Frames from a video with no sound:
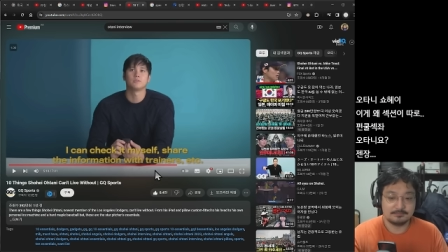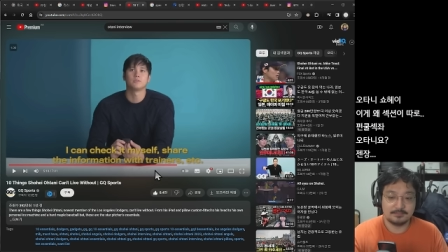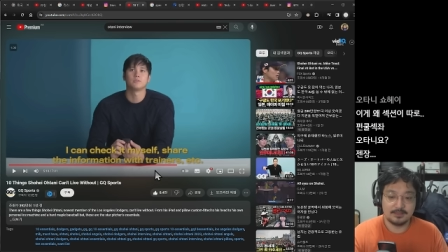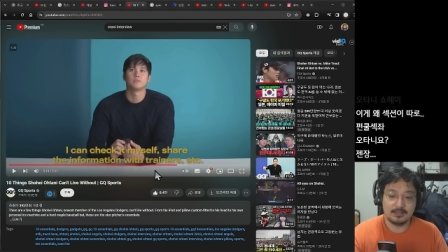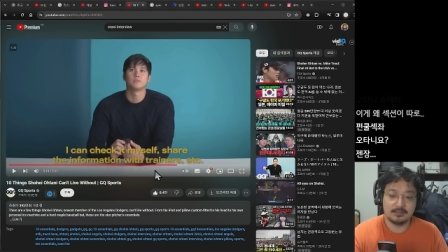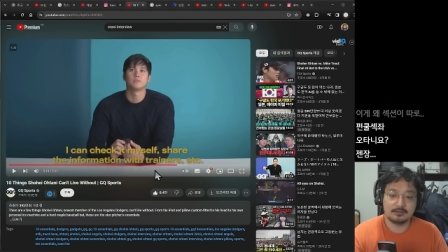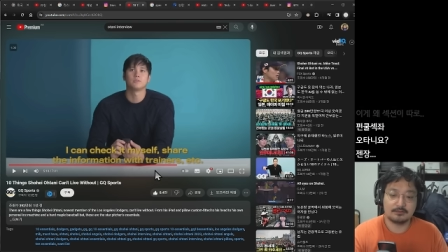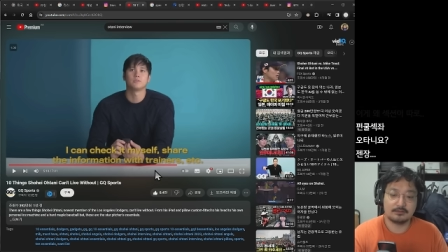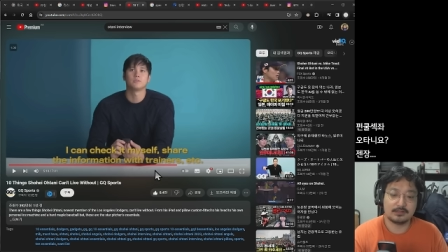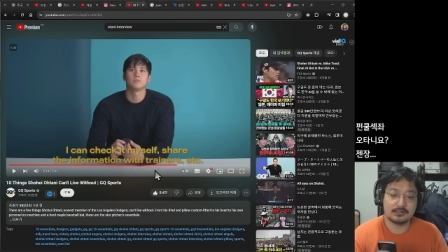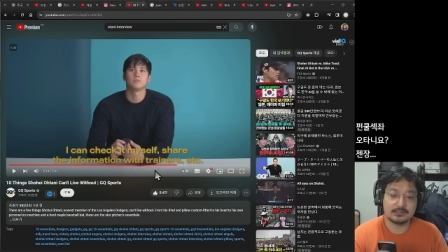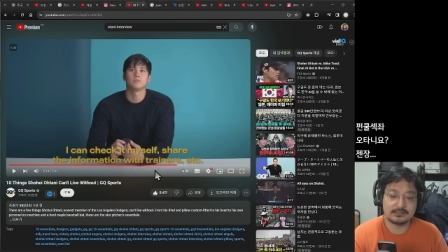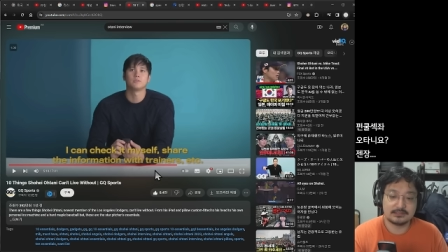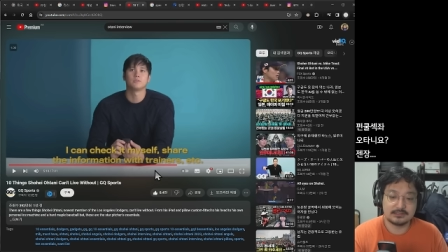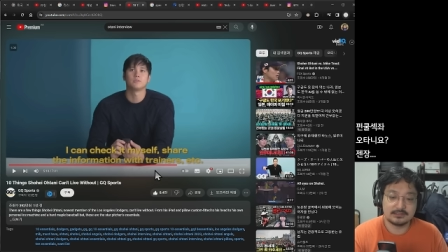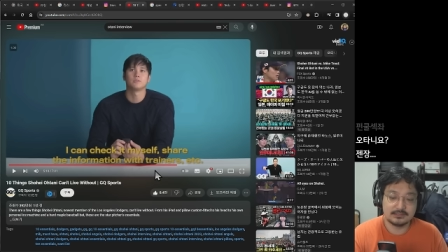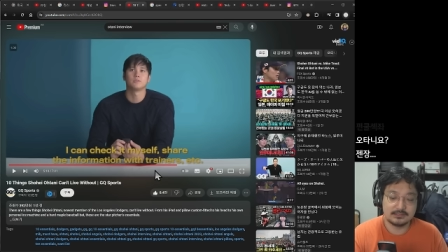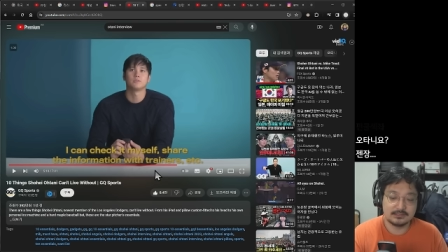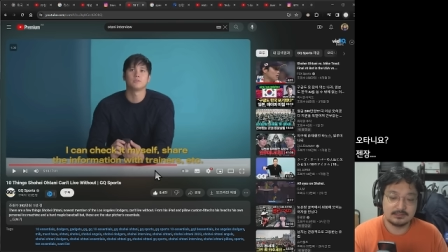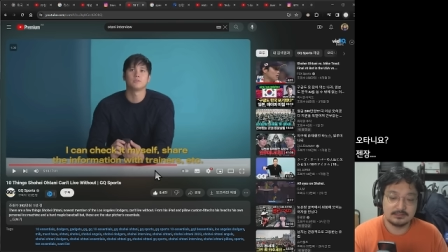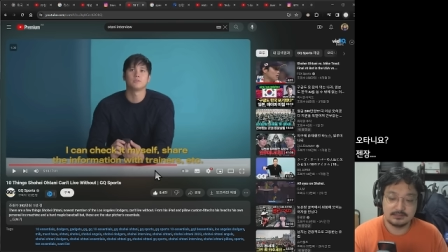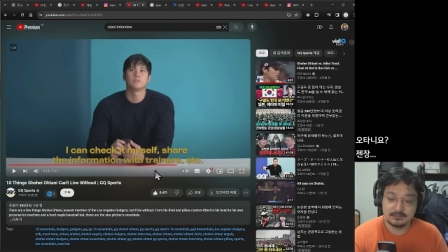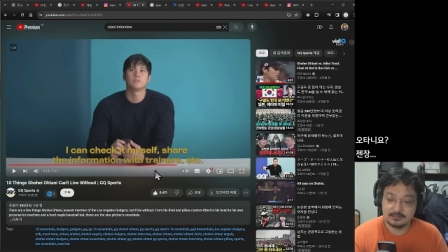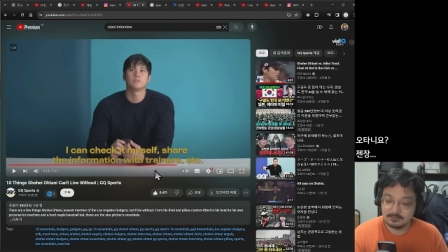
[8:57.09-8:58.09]
페이커가
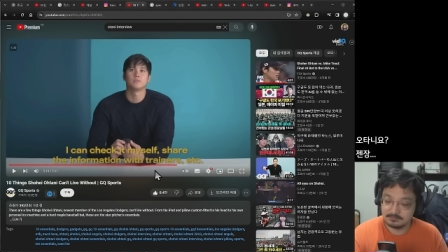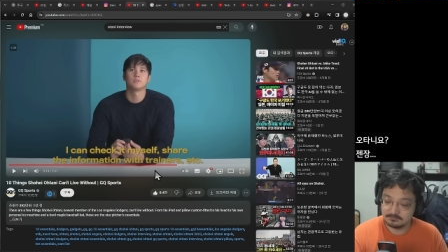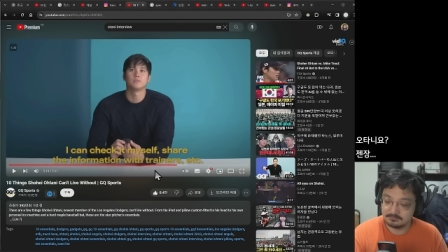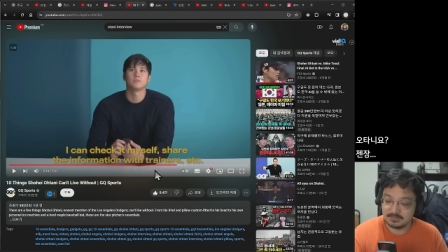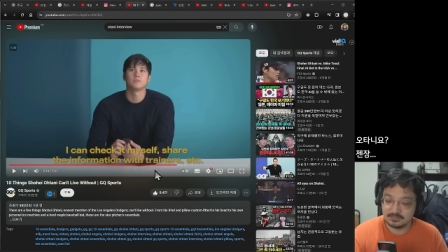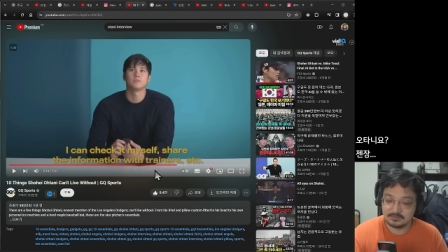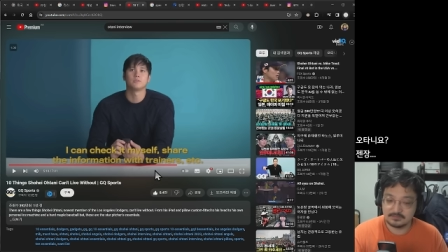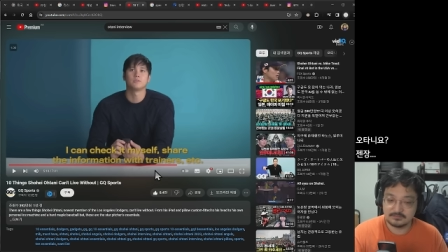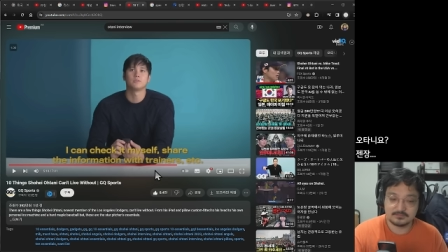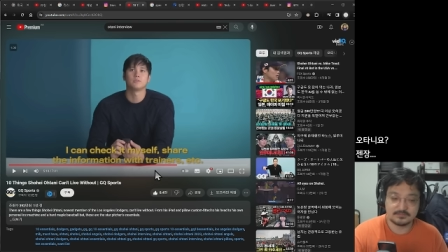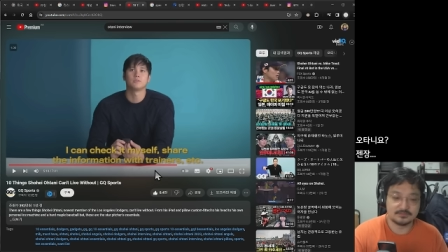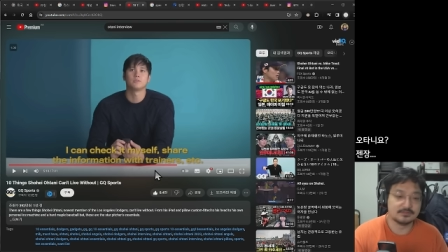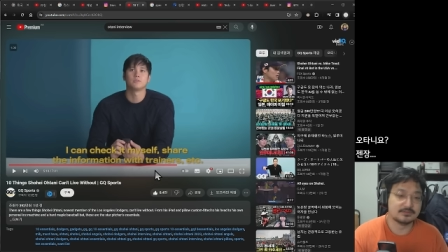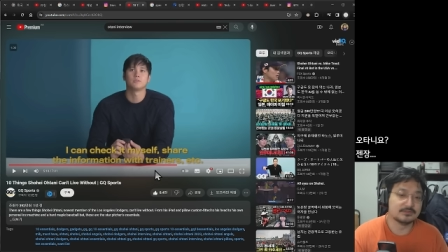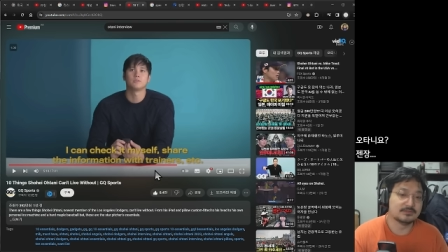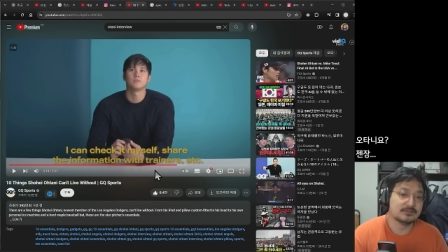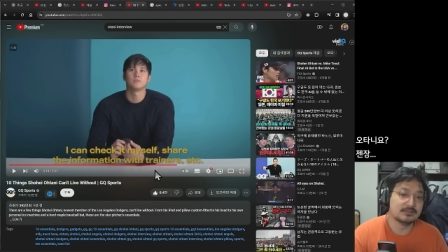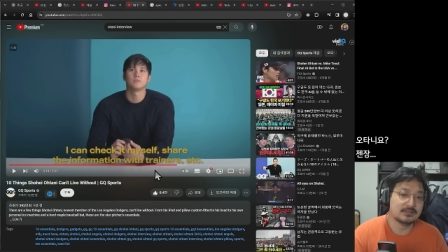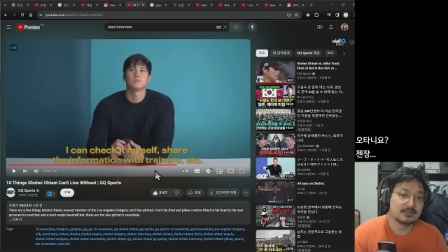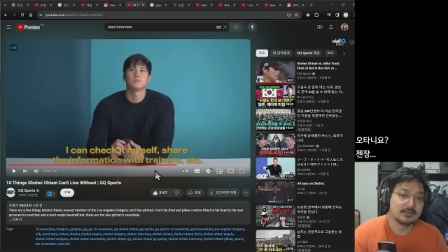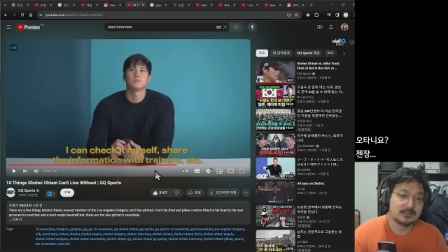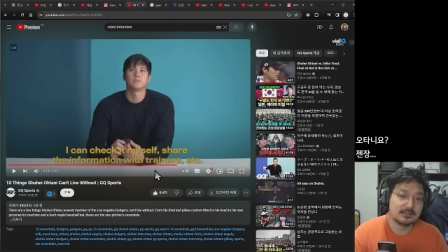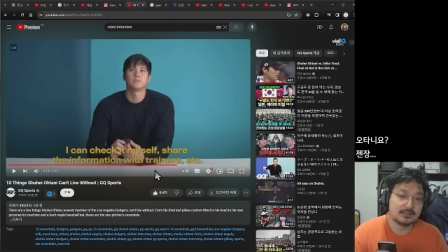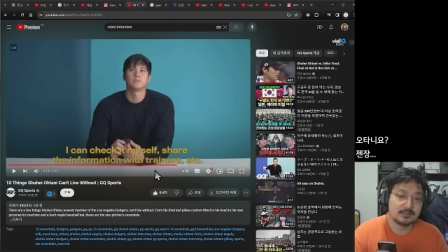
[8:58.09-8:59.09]
쓰는 마우스,
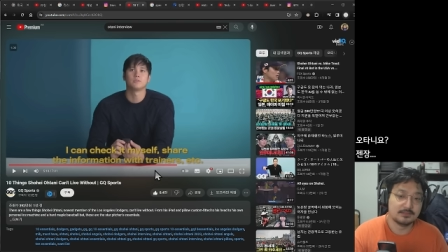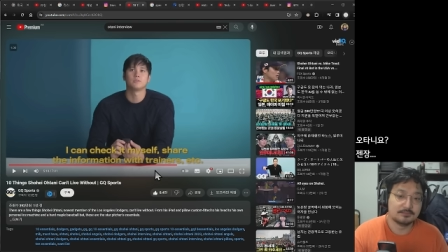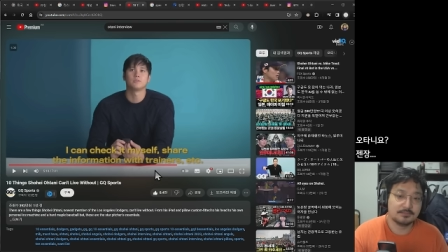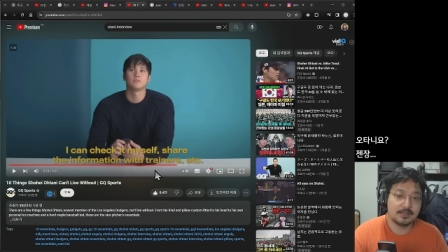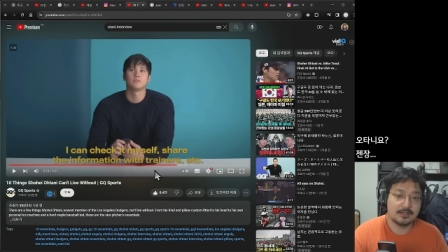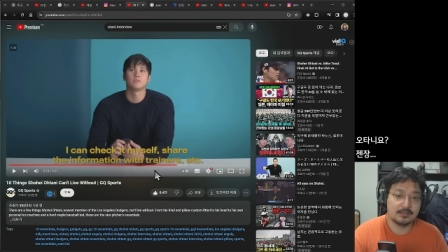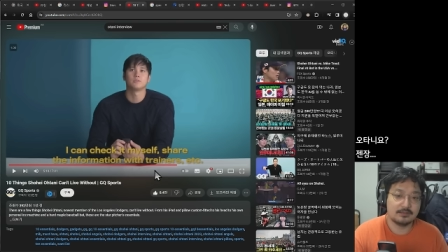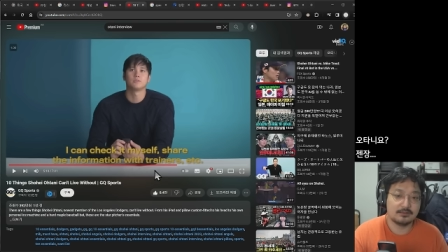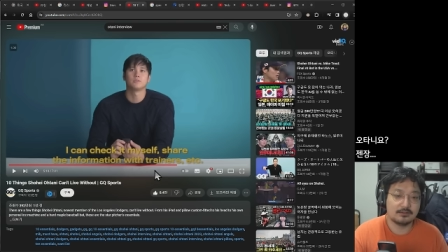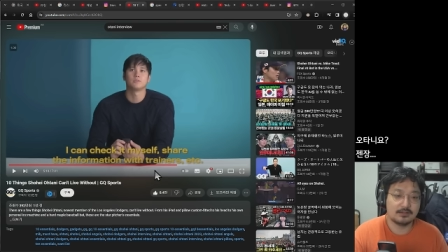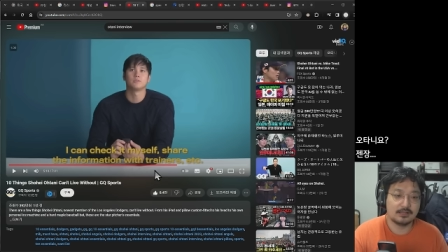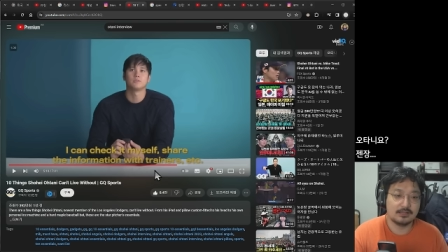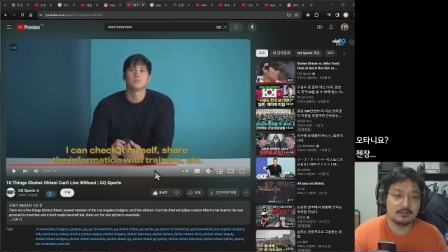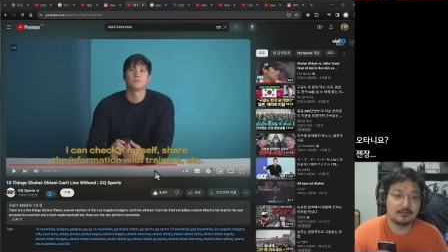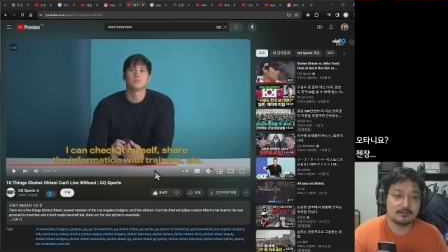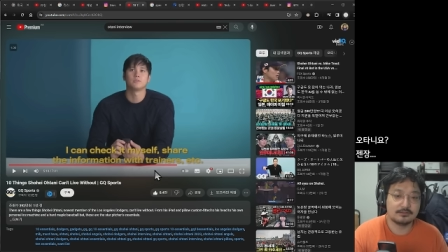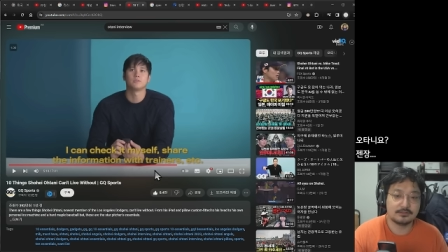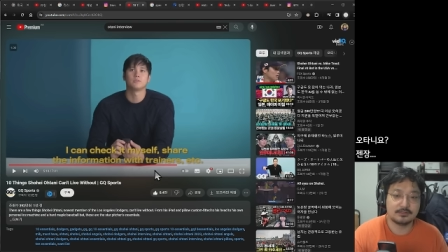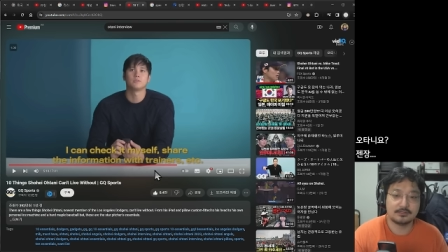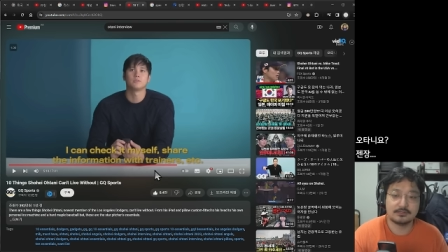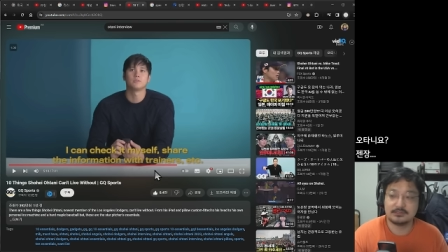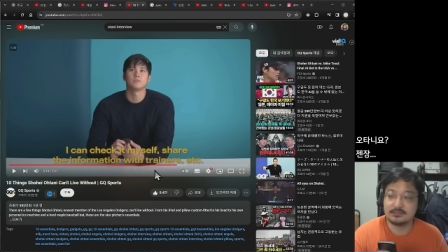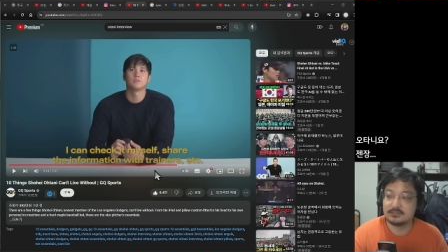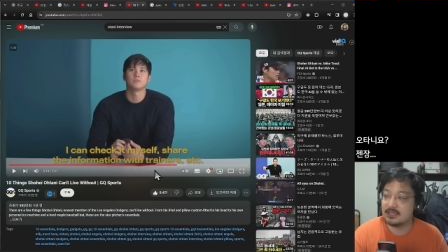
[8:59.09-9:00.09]
페이커가
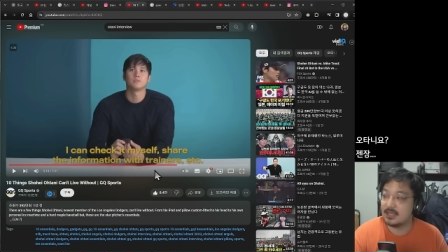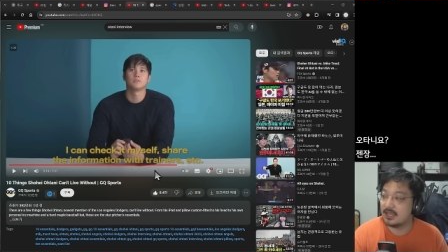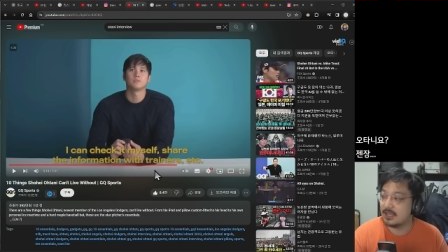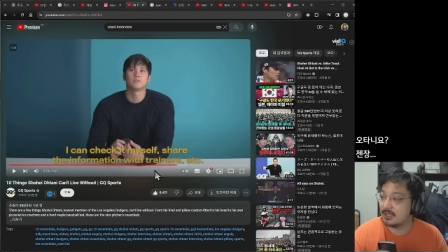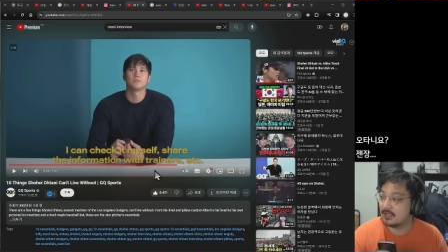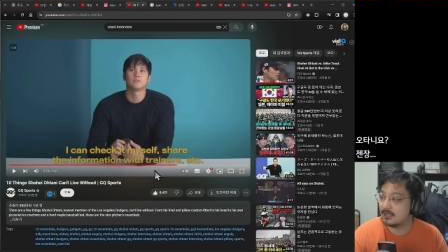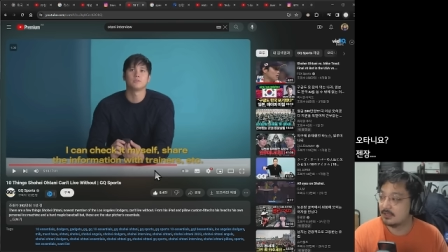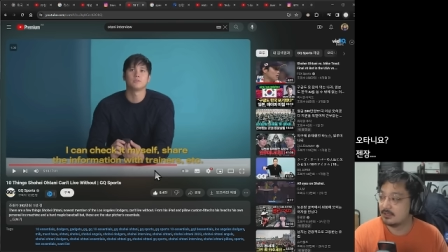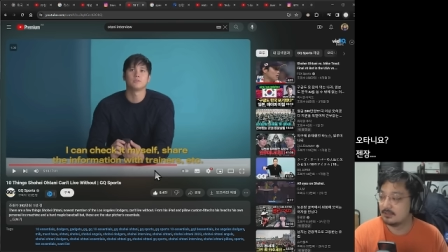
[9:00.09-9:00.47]
읽었던 책